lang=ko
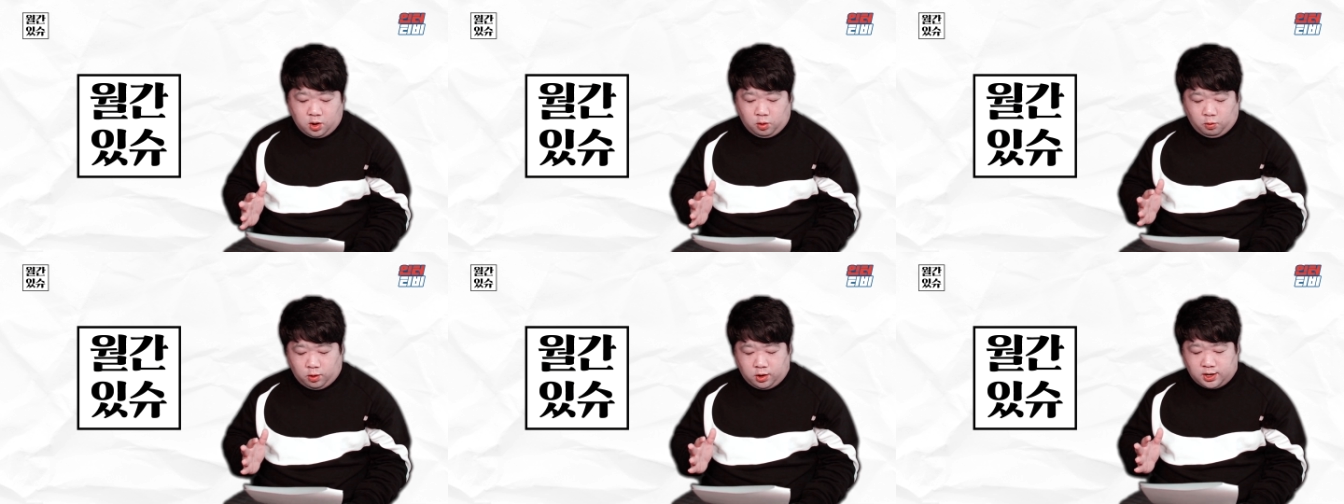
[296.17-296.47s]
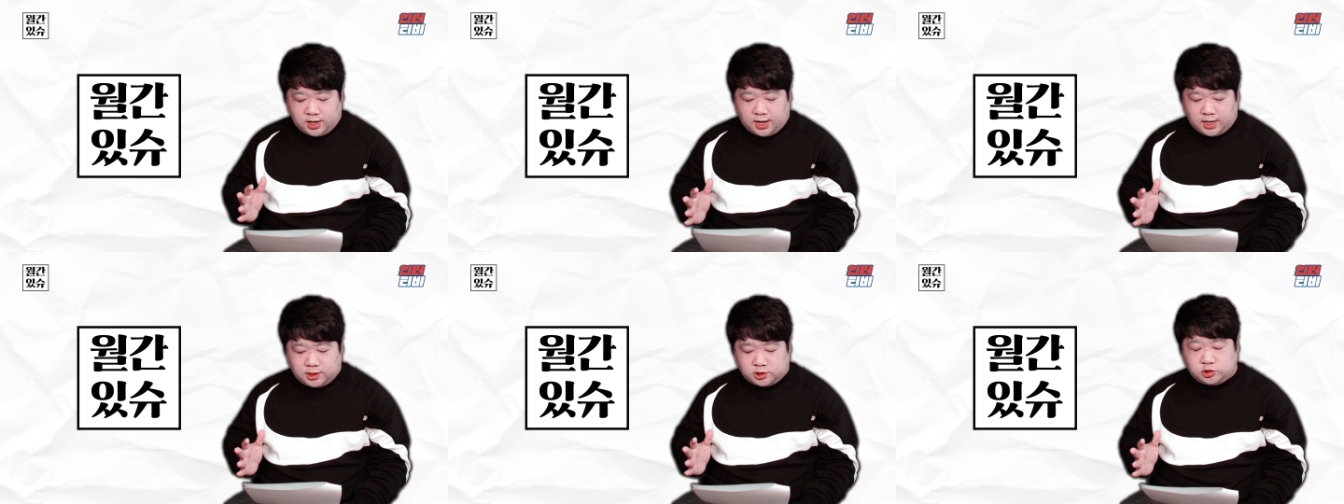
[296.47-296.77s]

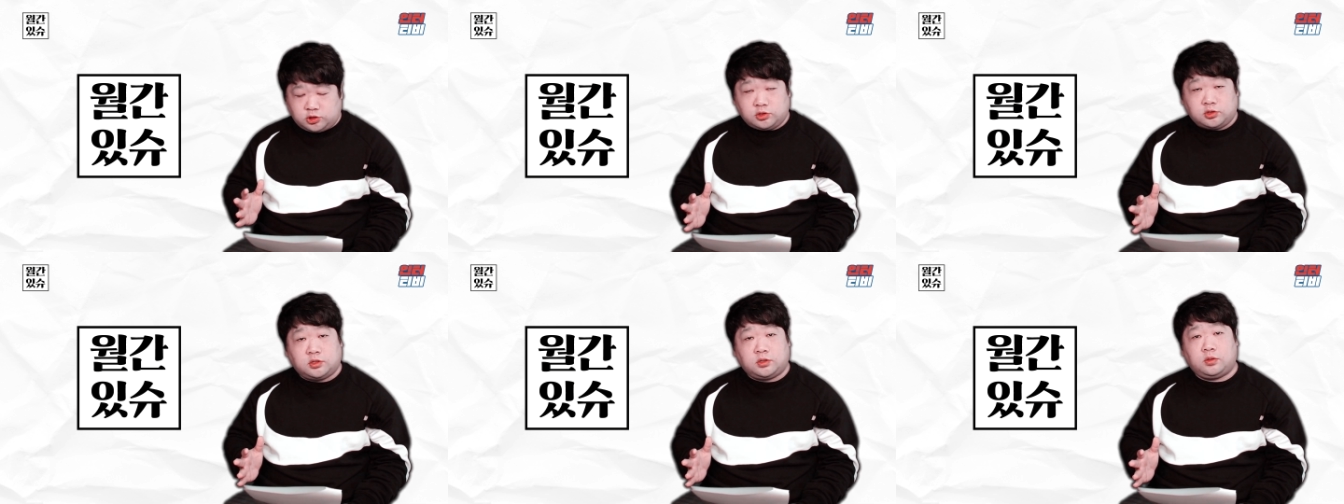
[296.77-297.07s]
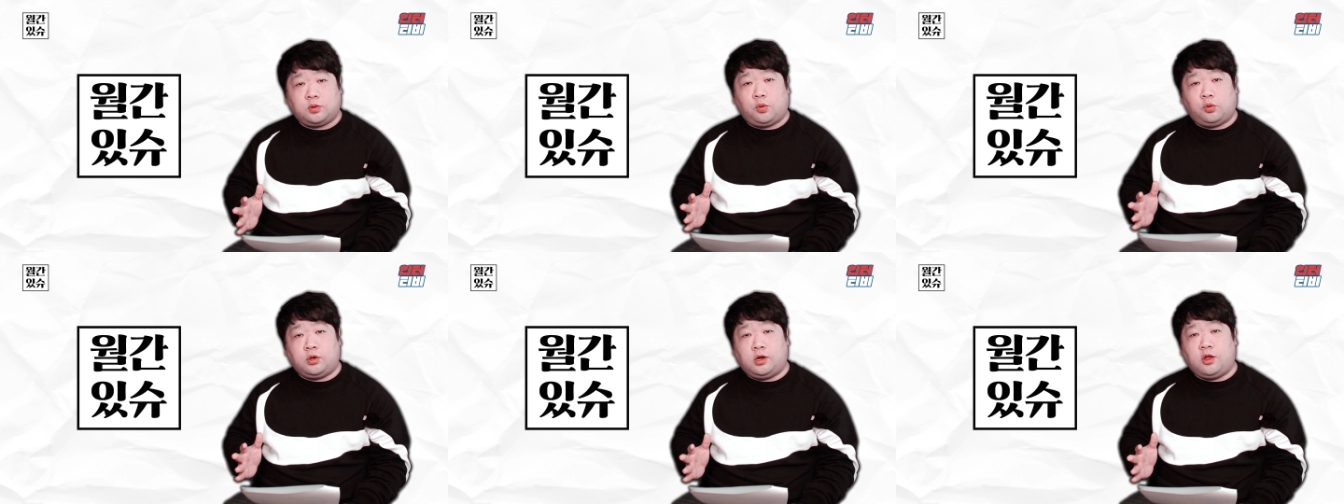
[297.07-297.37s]
월간
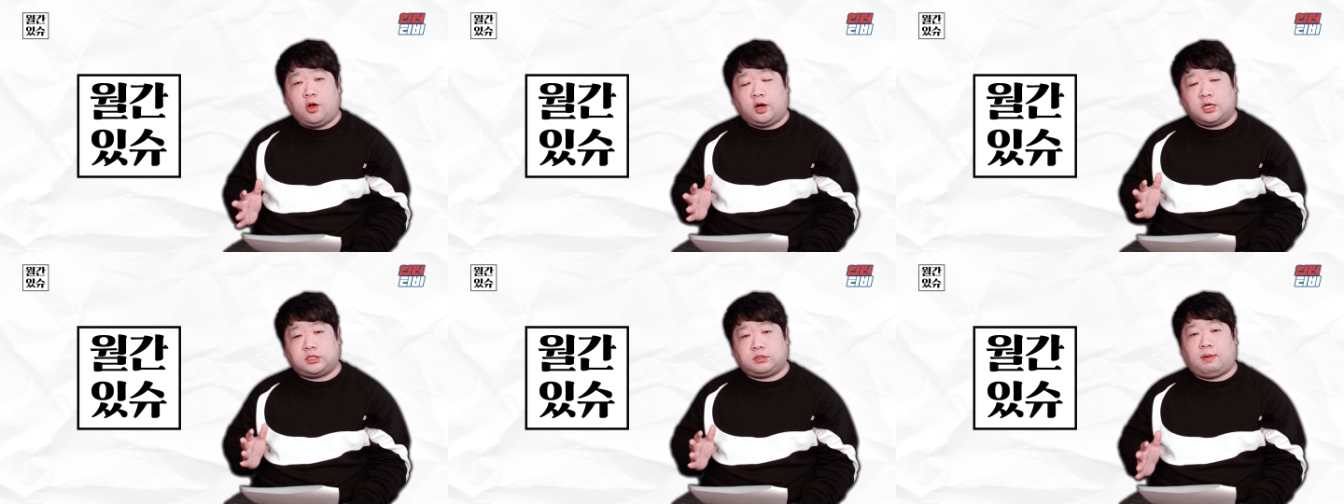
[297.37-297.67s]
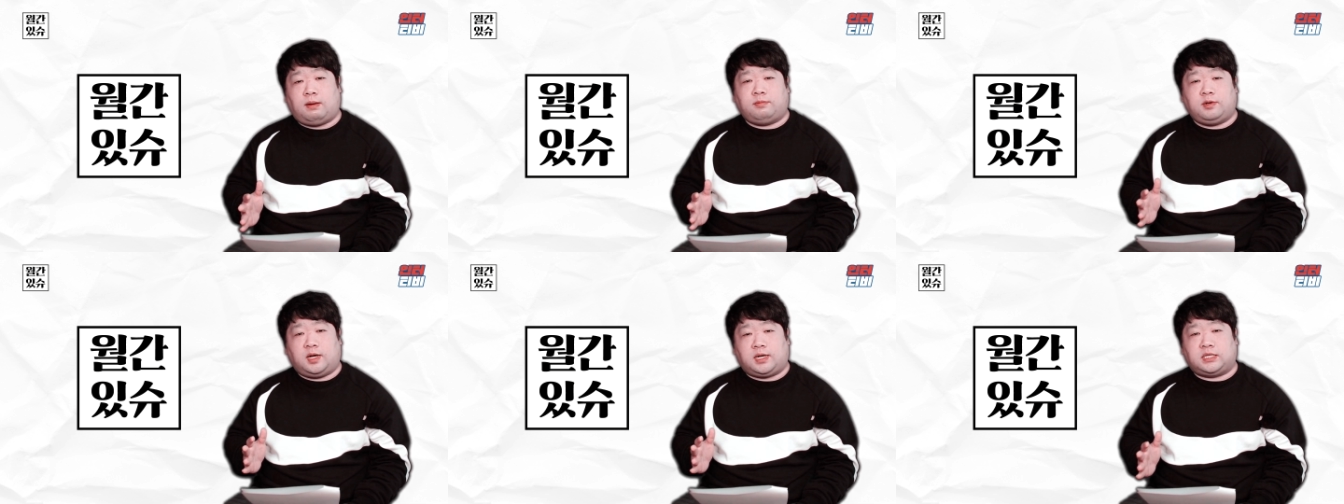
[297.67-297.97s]
이슈는 오늘 여기서
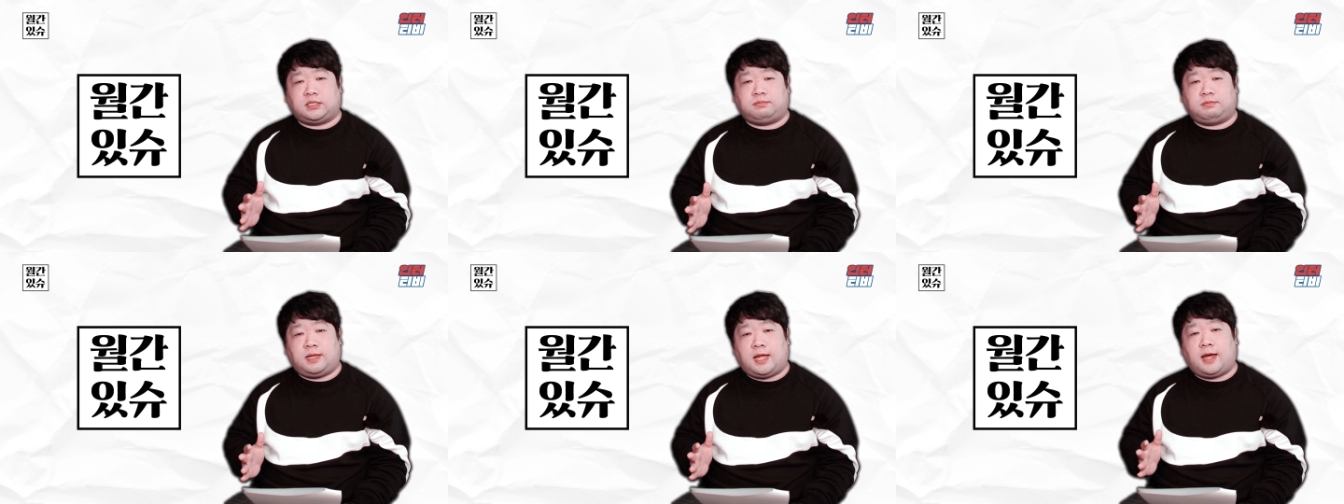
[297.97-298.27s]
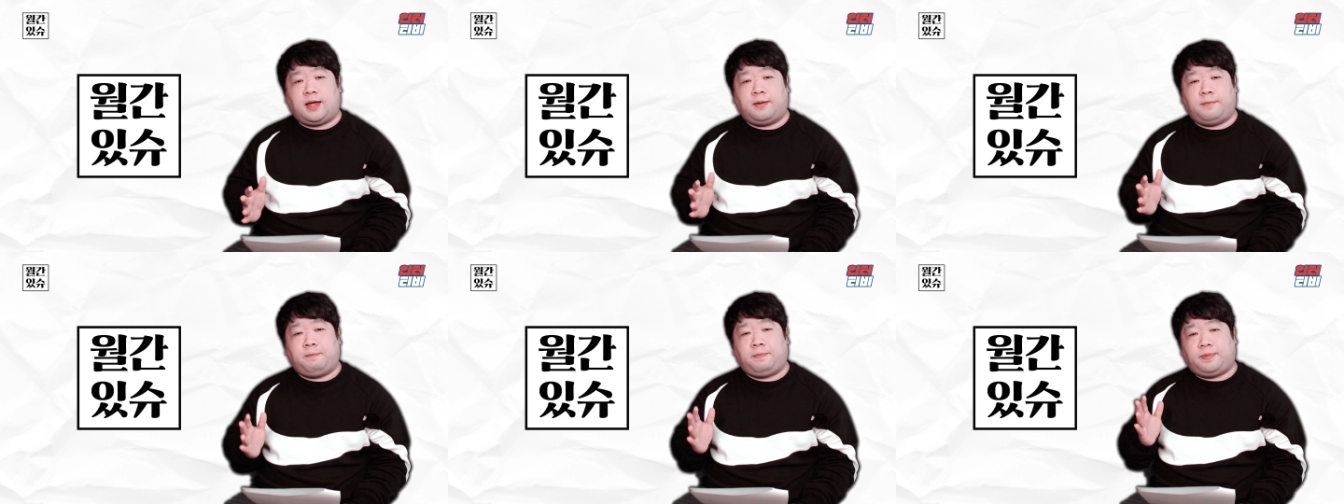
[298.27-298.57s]

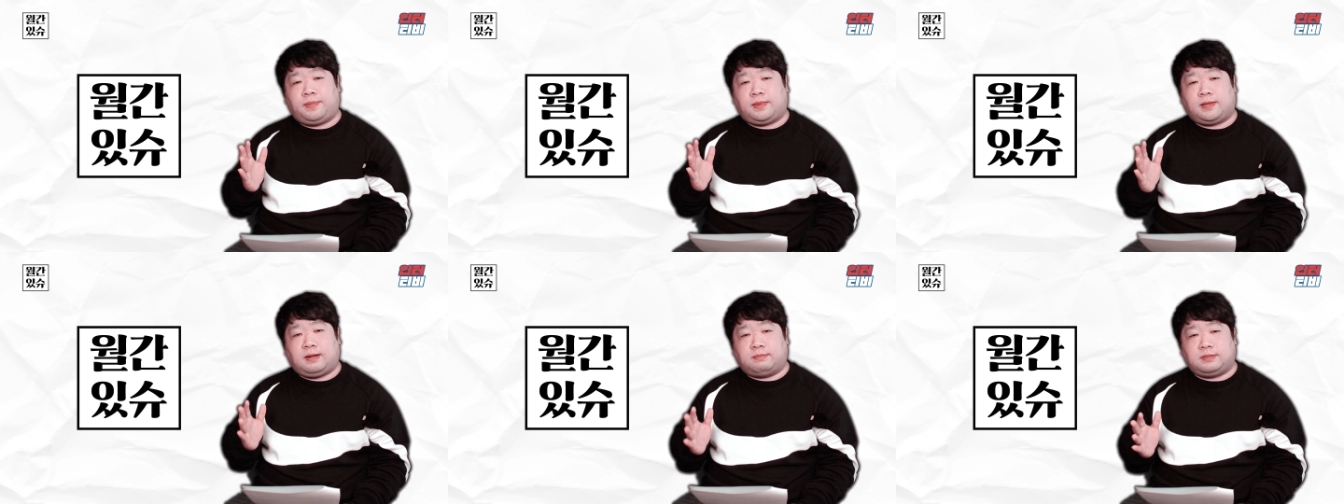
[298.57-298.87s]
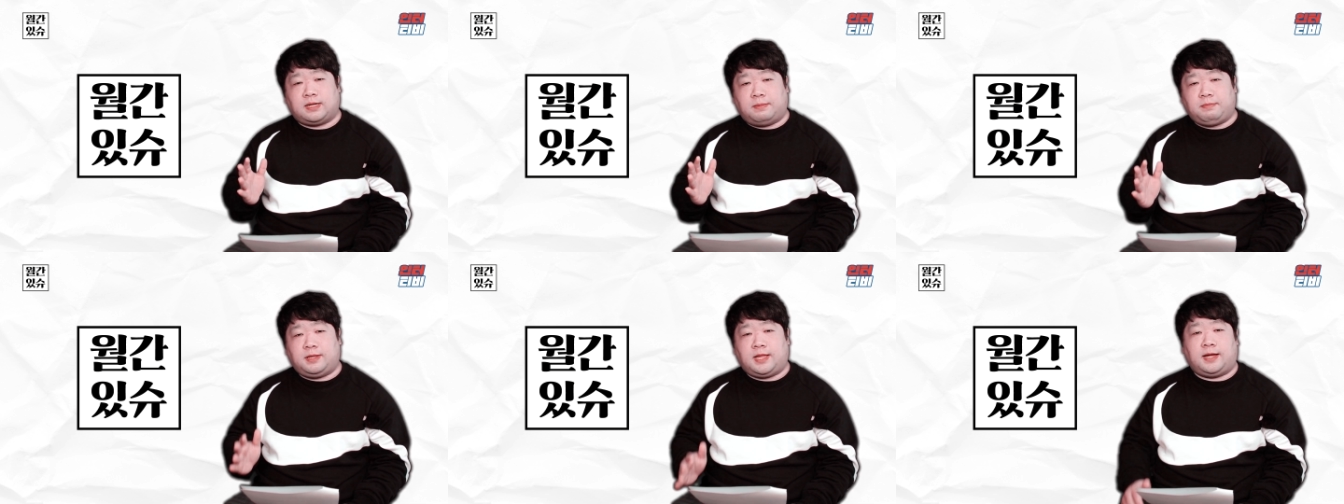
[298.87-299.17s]
마무리하겠습니다.
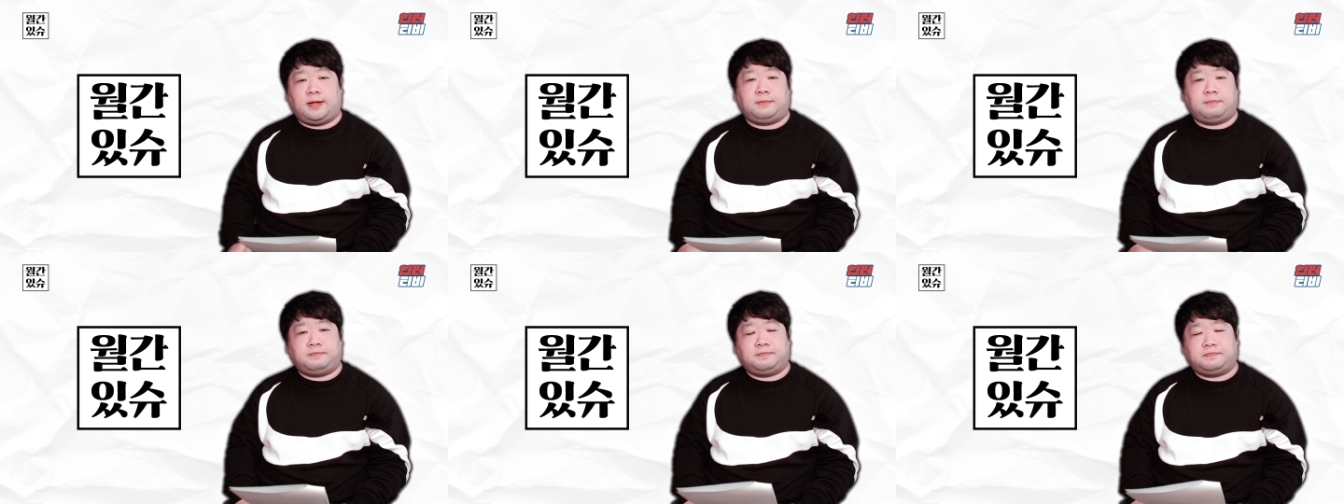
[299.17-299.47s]
감사합니다.